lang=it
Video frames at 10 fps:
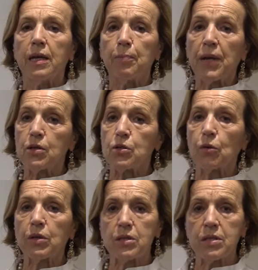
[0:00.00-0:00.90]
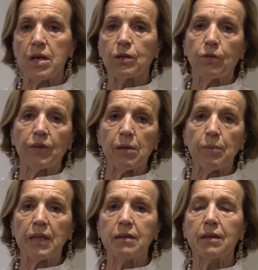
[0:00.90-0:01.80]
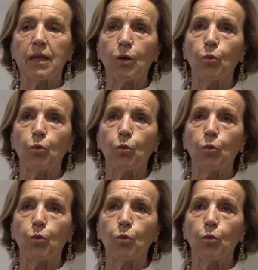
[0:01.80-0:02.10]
e penso che siano veramente